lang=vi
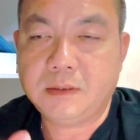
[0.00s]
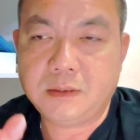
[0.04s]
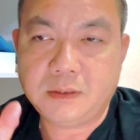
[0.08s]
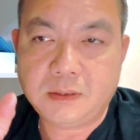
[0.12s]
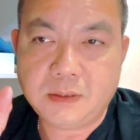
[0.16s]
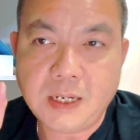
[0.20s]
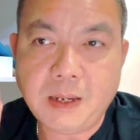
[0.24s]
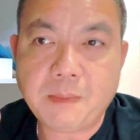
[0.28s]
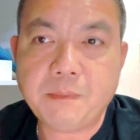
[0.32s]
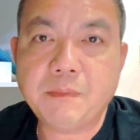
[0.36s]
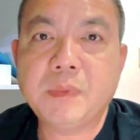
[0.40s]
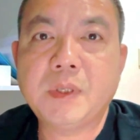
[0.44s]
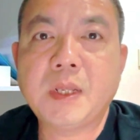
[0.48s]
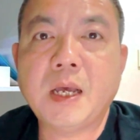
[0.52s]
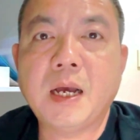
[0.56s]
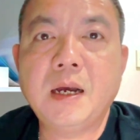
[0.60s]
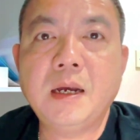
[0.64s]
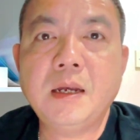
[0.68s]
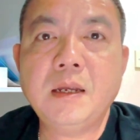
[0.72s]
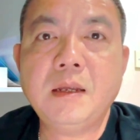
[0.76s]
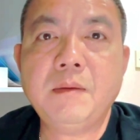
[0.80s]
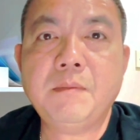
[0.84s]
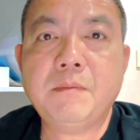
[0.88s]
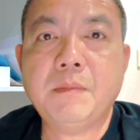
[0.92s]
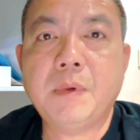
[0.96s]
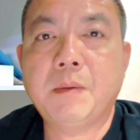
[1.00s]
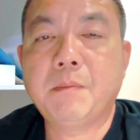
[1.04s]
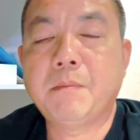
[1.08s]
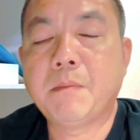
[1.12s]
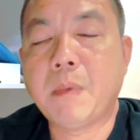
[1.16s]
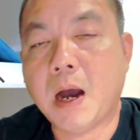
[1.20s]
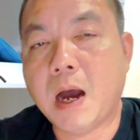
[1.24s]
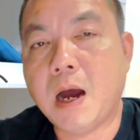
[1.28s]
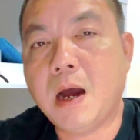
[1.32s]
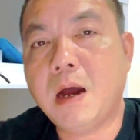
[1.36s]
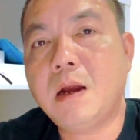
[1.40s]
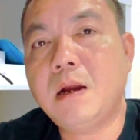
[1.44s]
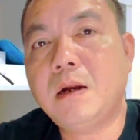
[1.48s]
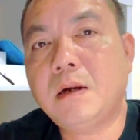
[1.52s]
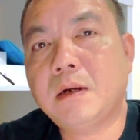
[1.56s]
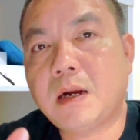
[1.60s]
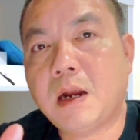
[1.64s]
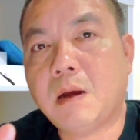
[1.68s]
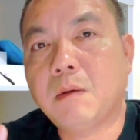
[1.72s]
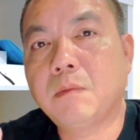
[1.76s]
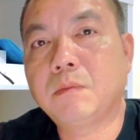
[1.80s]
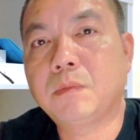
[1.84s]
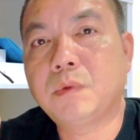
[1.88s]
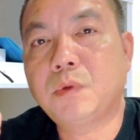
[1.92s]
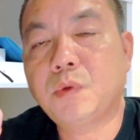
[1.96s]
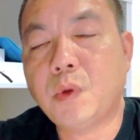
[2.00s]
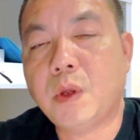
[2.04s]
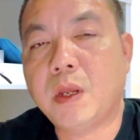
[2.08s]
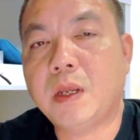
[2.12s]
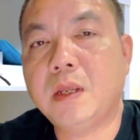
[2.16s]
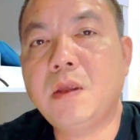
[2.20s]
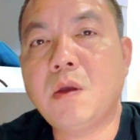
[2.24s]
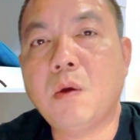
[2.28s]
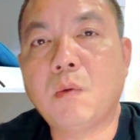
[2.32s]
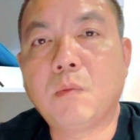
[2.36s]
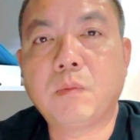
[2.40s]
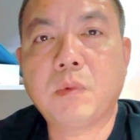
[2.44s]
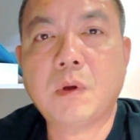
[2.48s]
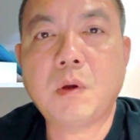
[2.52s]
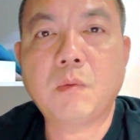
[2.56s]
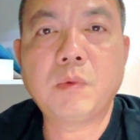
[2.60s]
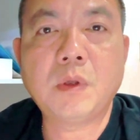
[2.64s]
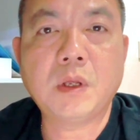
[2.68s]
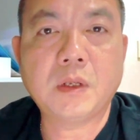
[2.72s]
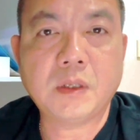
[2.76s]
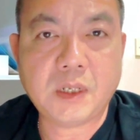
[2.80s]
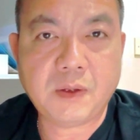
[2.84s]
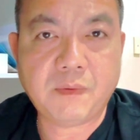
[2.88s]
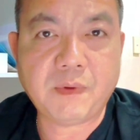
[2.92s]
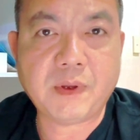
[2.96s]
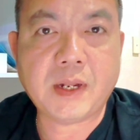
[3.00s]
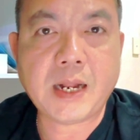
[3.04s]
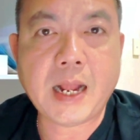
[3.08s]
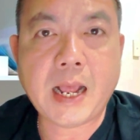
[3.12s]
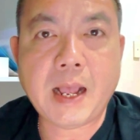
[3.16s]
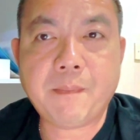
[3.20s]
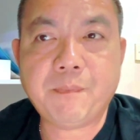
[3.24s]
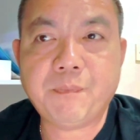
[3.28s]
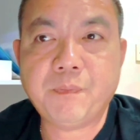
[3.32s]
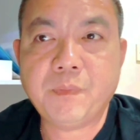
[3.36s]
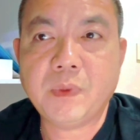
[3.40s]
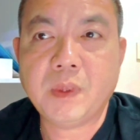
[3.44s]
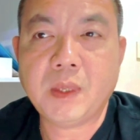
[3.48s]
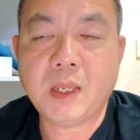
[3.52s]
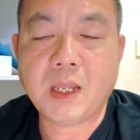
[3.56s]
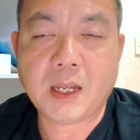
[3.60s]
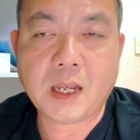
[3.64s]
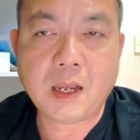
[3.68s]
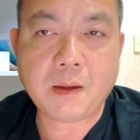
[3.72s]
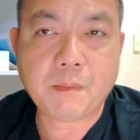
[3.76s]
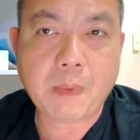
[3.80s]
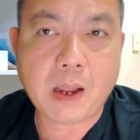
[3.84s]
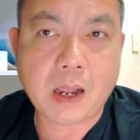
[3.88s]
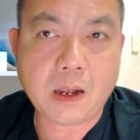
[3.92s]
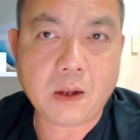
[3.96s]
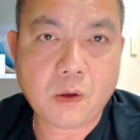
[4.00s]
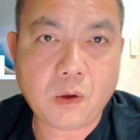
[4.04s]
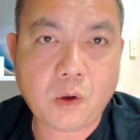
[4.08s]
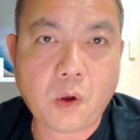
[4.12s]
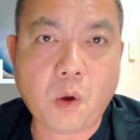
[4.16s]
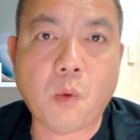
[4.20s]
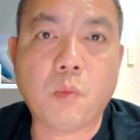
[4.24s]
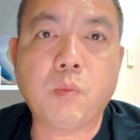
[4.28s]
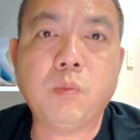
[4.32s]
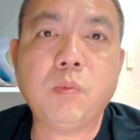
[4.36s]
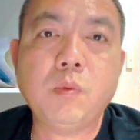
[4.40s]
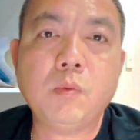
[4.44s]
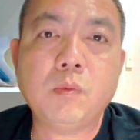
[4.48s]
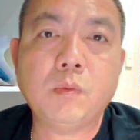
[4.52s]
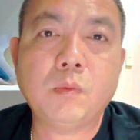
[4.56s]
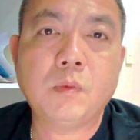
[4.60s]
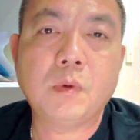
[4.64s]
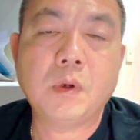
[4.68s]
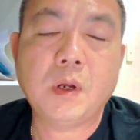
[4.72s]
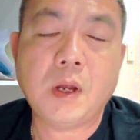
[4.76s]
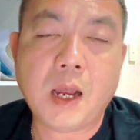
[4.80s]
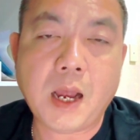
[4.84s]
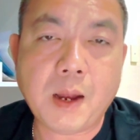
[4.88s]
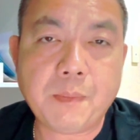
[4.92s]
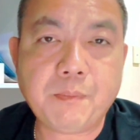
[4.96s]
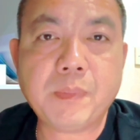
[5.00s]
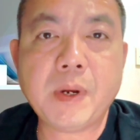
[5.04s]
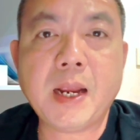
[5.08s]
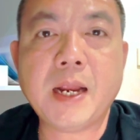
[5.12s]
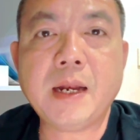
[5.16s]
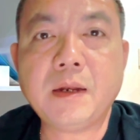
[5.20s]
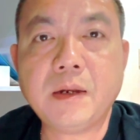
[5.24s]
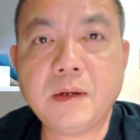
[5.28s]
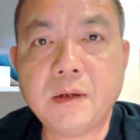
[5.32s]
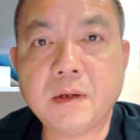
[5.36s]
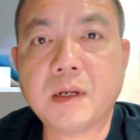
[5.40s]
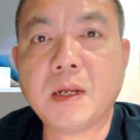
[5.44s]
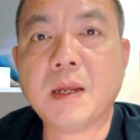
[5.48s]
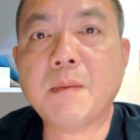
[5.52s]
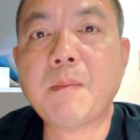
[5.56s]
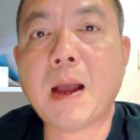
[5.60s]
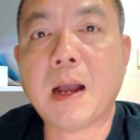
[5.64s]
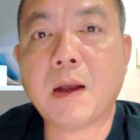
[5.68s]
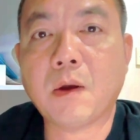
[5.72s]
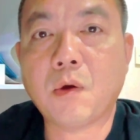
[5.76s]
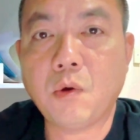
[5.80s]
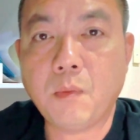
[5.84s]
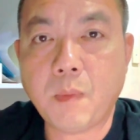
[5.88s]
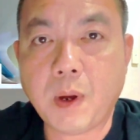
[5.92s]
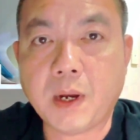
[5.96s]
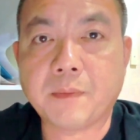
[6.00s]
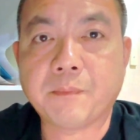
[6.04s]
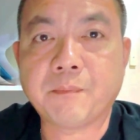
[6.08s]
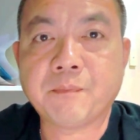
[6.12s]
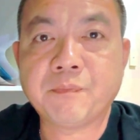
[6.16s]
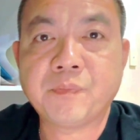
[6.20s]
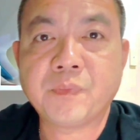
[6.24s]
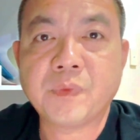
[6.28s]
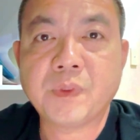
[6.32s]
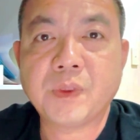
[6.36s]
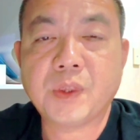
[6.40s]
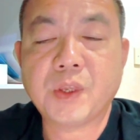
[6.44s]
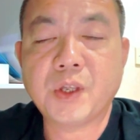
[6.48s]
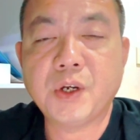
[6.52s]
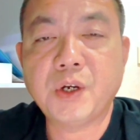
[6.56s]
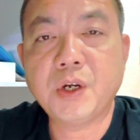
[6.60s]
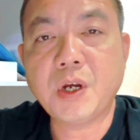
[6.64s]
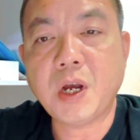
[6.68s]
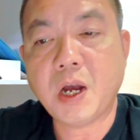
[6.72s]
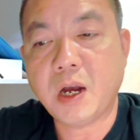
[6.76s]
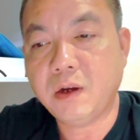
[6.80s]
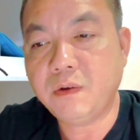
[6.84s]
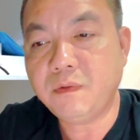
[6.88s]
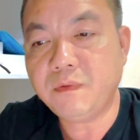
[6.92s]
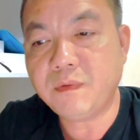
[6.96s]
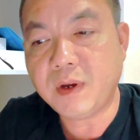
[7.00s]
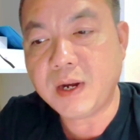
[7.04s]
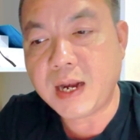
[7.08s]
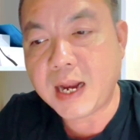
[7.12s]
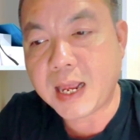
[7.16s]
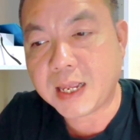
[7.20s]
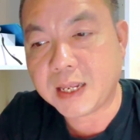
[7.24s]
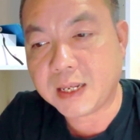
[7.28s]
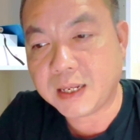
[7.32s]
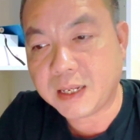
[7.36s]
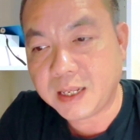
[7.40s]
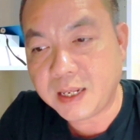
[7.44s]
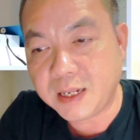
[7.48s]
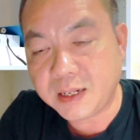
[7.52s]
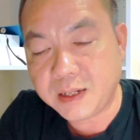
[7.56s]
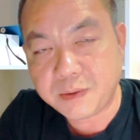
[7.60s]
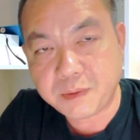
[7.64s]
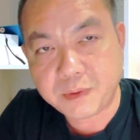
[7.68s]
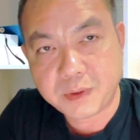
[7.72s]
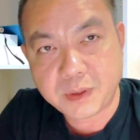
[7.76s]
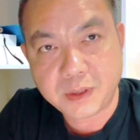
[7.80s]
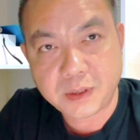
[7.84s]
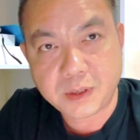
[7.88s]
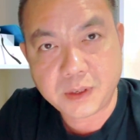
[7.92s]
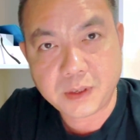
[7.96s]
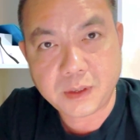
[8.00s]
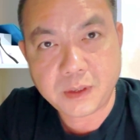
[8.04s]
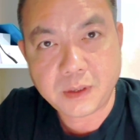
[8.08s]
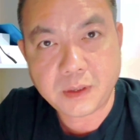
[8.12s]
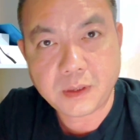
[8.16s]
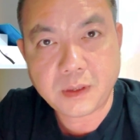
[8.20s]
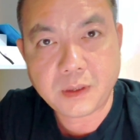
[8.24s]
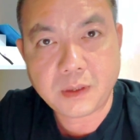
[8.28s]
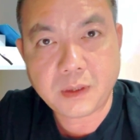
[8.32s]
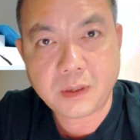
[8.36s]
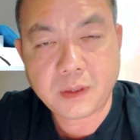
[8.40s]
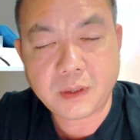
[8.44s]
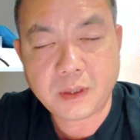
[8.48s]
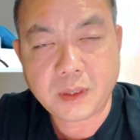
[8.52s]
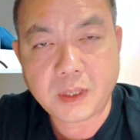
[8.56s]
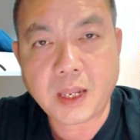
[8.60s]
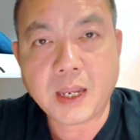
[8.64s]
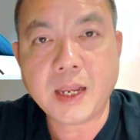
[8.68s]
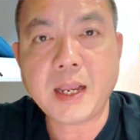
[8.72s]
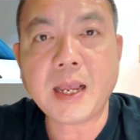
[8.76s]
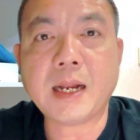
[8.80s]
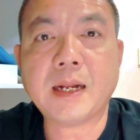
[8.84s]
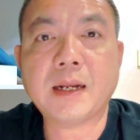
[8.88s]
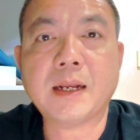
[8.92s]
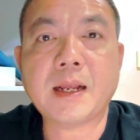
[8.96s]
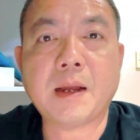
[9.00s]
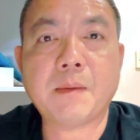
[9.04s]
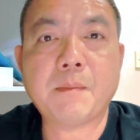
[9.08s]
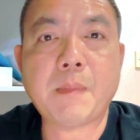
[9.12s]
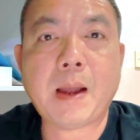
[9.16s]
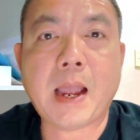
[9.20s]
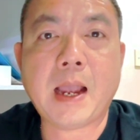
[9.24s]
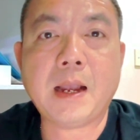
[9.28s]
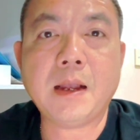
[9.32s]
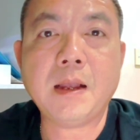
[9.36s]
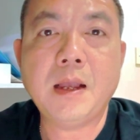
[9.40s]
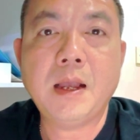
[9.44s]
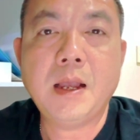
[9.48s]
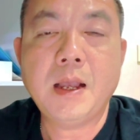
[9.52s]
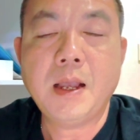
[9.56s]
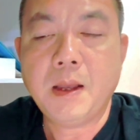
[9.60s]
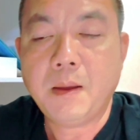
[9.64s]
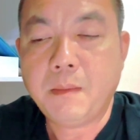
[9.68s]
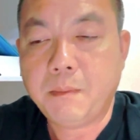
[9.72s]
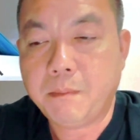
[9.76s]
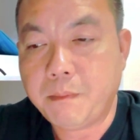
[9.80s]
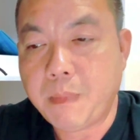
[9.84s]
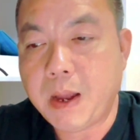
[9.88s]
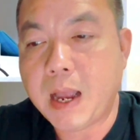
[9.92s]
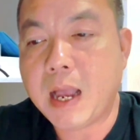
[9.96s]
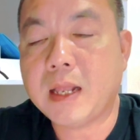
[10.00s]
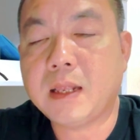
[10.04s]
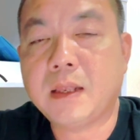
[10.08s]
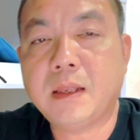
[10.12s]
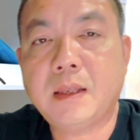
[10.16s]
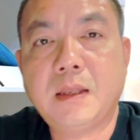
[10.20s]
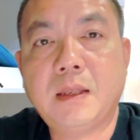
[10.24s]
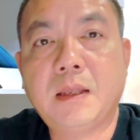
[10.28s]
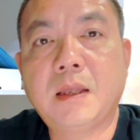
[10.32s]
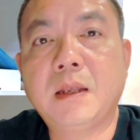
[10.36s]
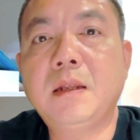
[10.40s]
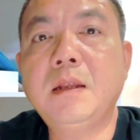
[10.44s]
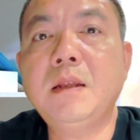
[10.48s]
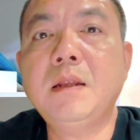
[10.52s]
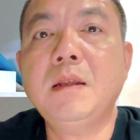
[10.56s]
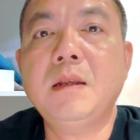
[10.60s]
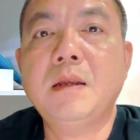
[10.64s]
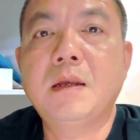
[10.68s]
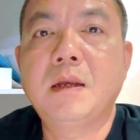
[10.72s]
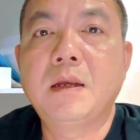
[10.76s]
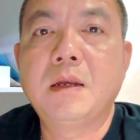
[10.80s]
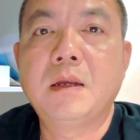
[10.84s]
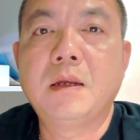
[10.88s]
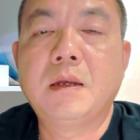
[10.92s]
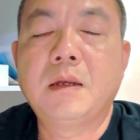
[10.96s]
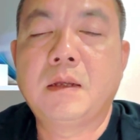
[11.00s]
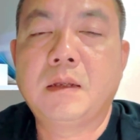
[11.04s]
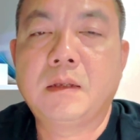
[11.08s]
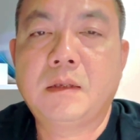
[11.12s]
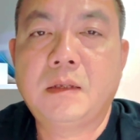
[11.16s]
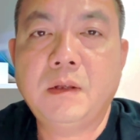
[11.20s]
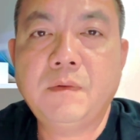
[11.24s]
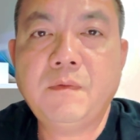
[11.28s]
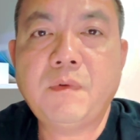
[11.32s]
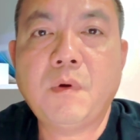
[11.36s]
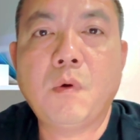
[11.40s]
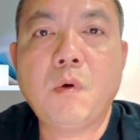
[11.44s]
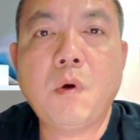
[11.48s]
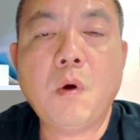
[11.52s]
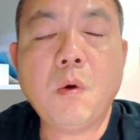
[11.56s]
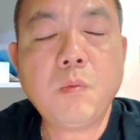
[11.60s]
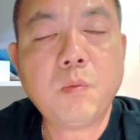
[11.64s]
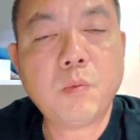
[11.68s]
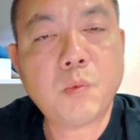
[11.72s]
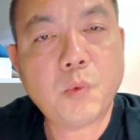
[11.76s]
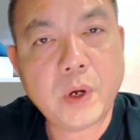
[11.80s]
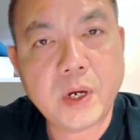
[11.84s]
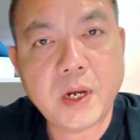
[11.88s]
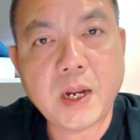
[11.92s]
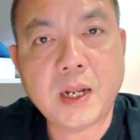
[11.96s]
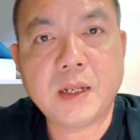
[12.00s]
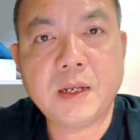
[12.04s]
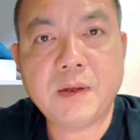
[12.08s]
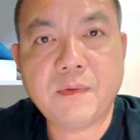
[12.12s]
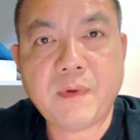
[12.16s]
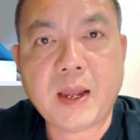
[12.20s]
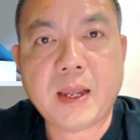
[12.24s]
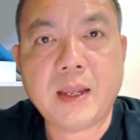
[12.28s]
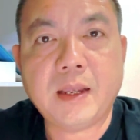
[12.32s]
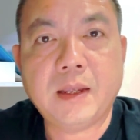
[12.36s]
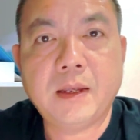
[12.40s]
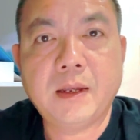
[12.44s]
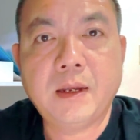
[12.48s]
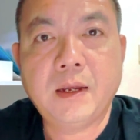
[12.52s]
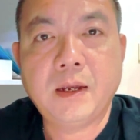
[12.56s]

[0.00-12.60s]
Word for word: năm tới mà mở rộng tuyển dụng công nhân từ Việt Nam thì các bạn cũng update được cái bằng của mình tương ứng với lại cái tiếng Anh căn bản mà chính phủ Úc quy định như vậy.